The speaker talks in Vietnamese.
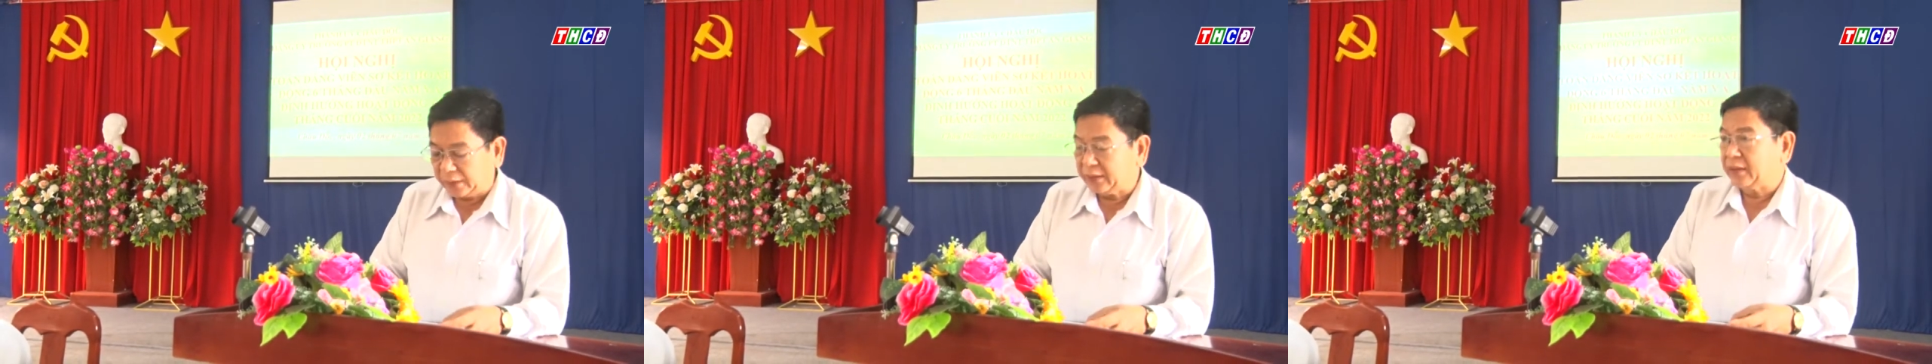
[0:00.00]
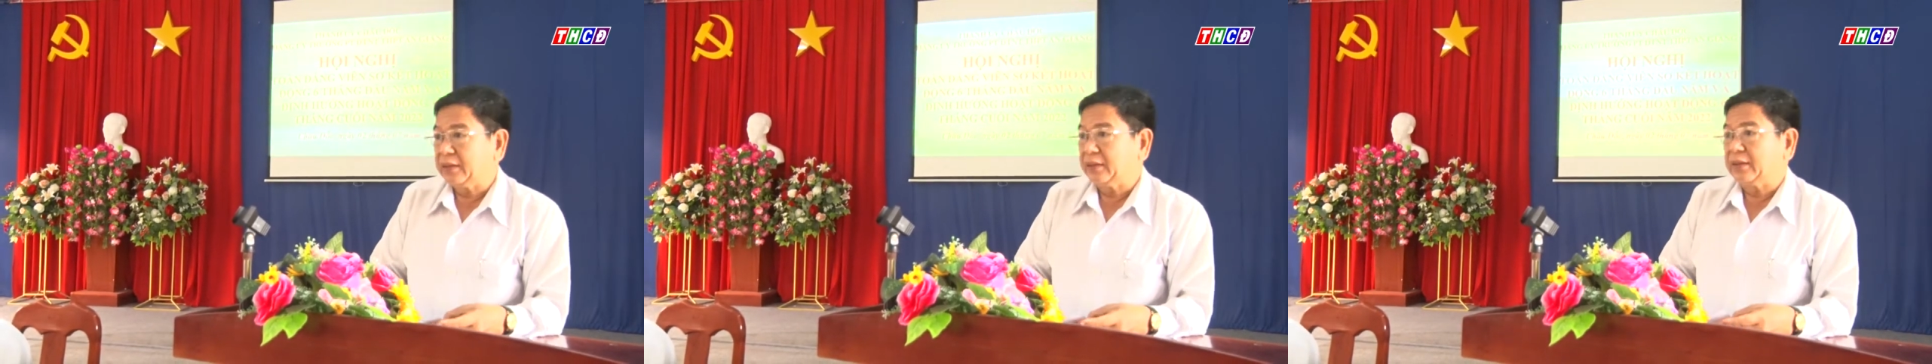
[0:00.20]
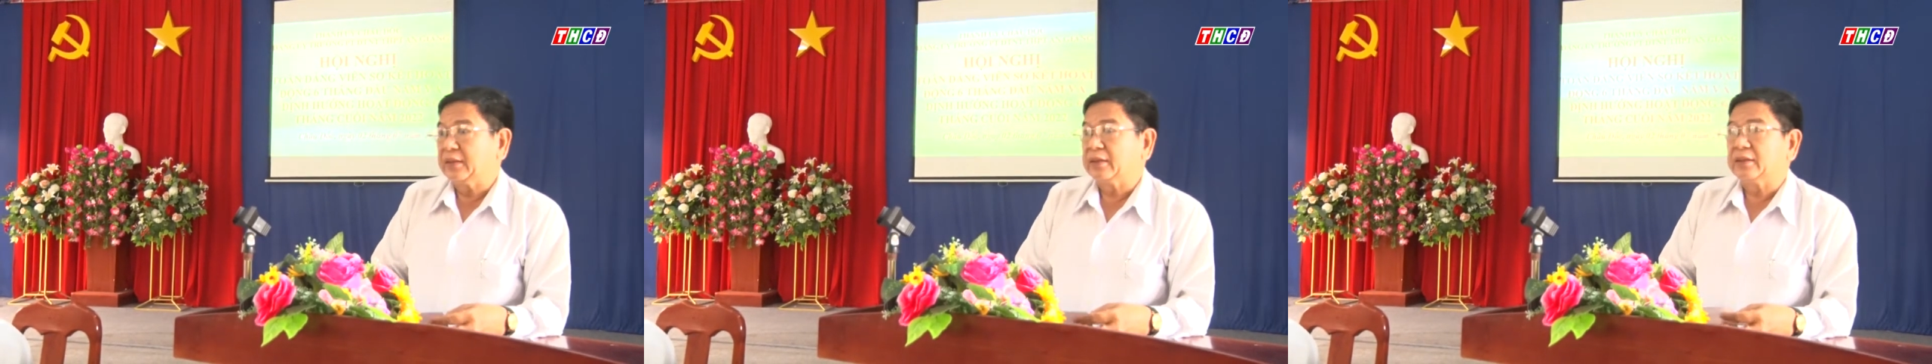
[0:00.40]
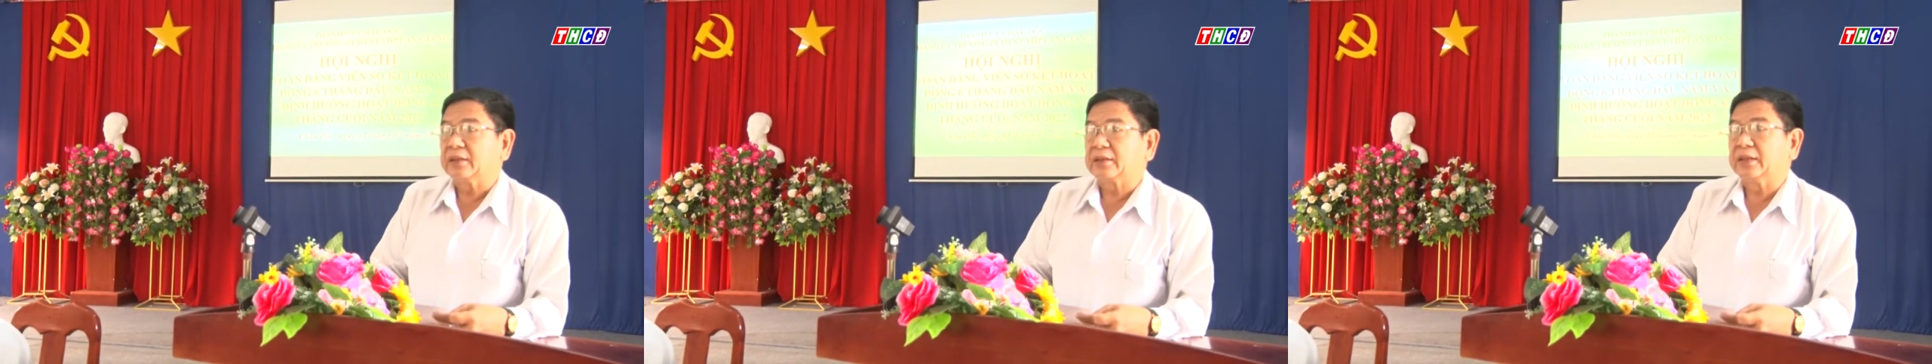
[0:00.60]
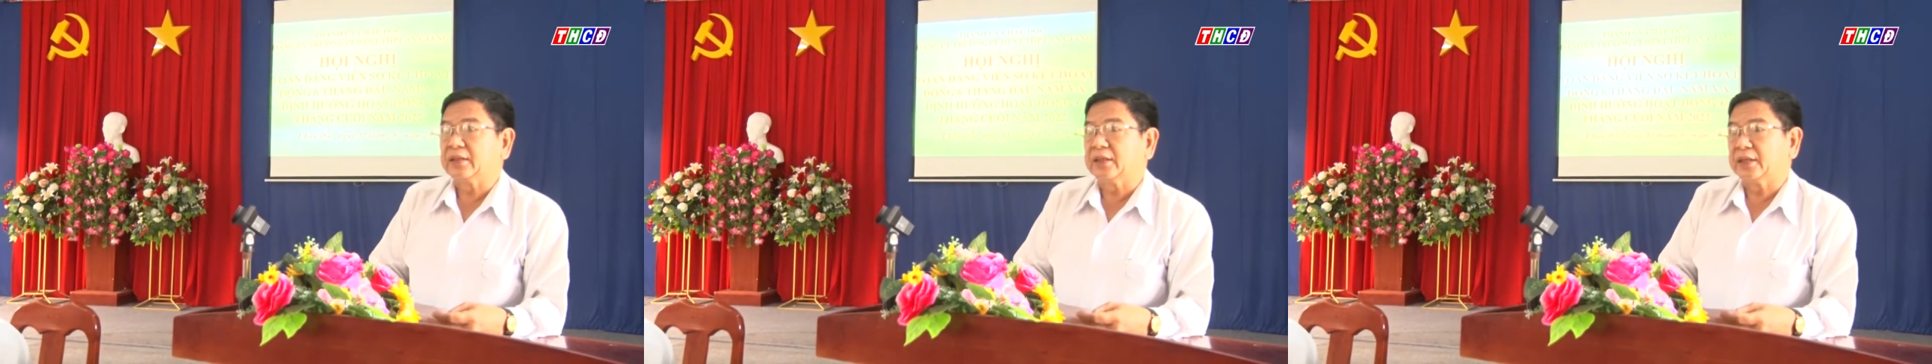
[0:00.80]
như ủng
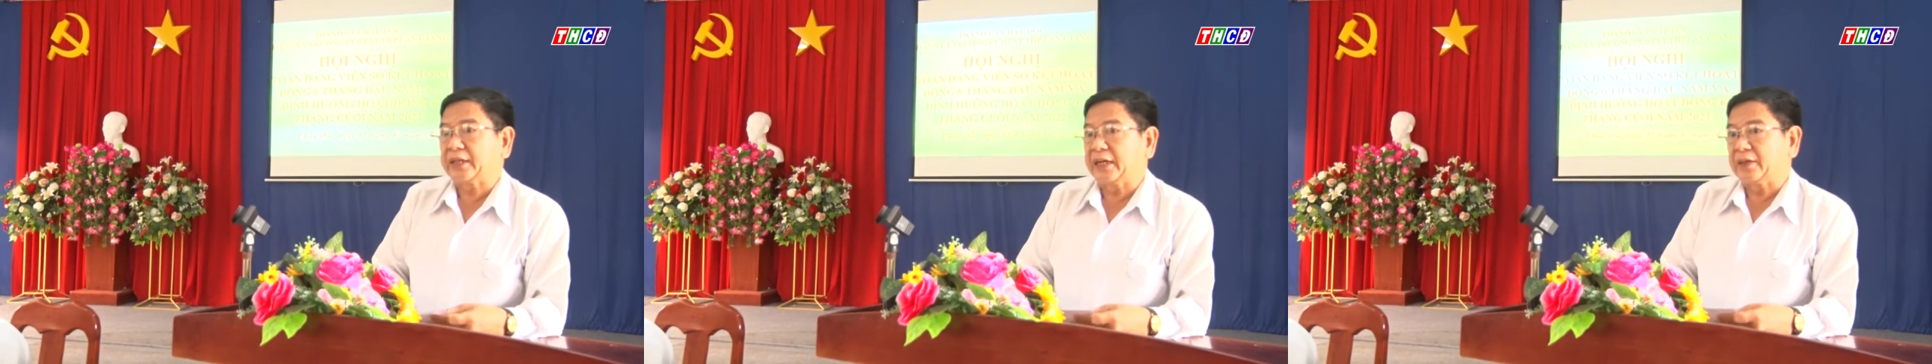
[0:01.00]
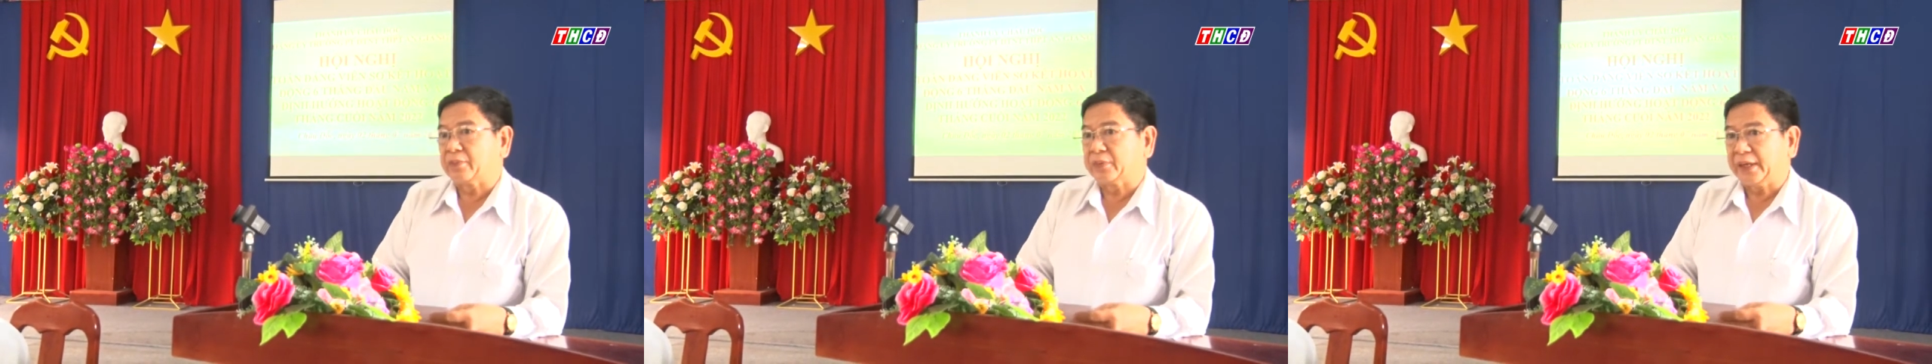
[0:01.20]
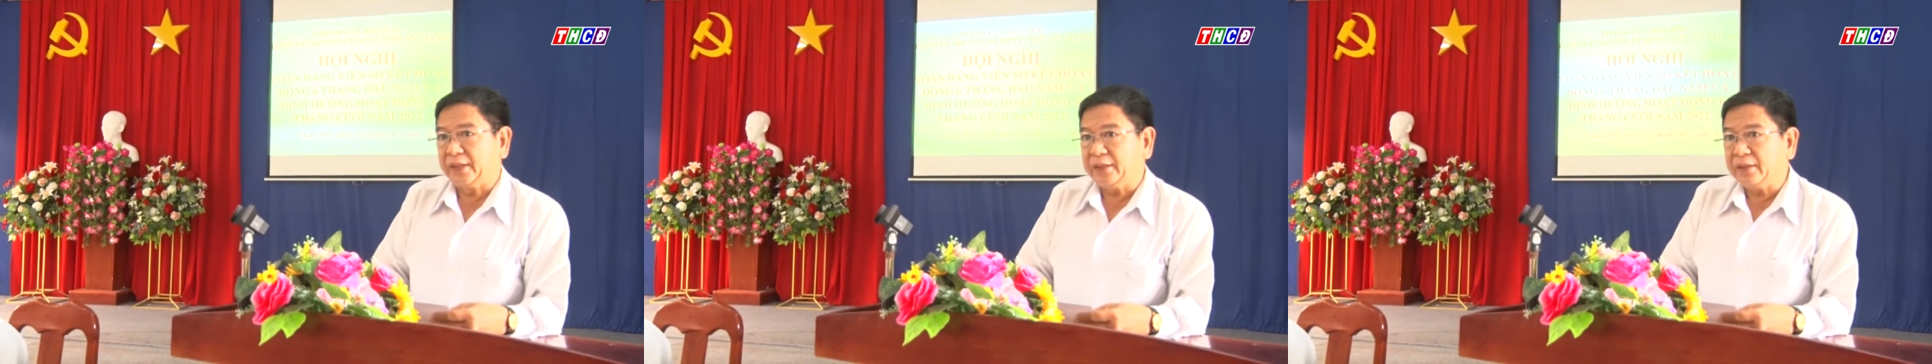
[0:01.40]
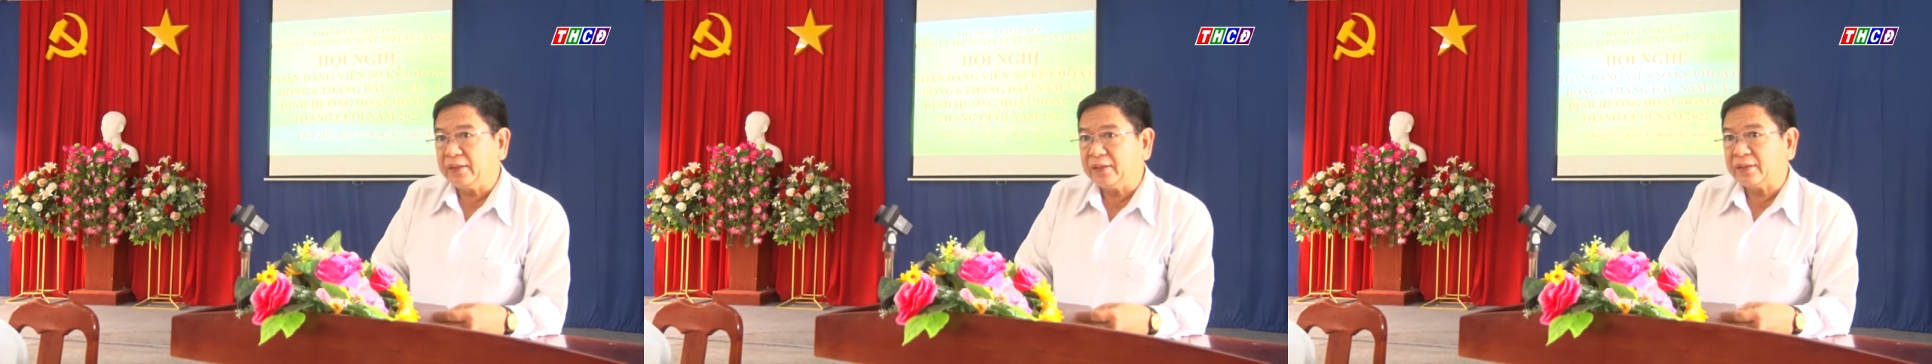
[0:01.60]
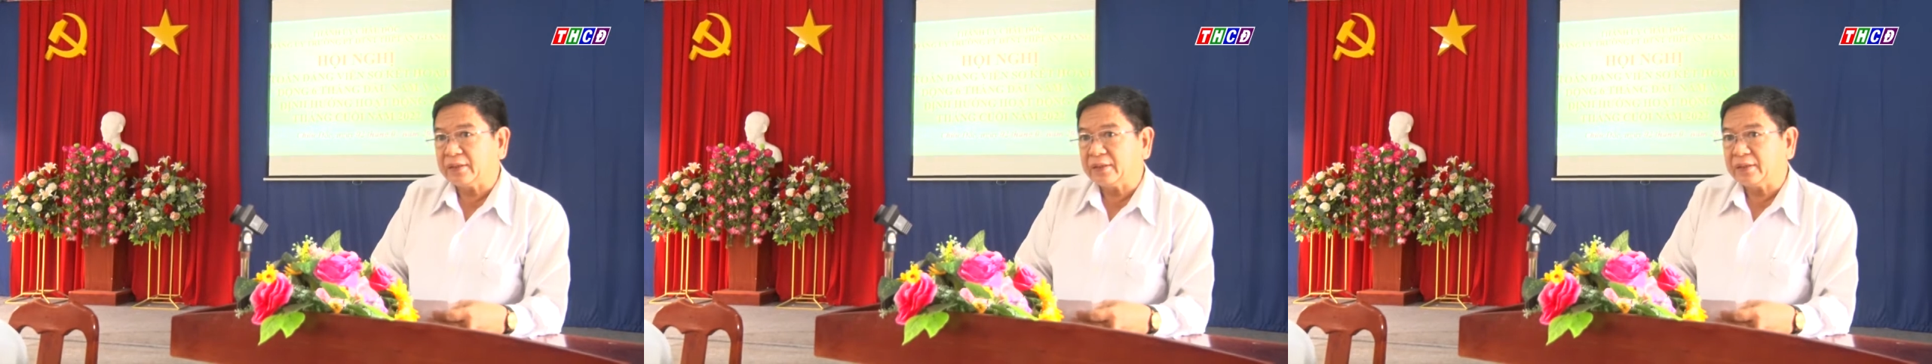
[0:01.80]
hộ quỹ vì người nghèo,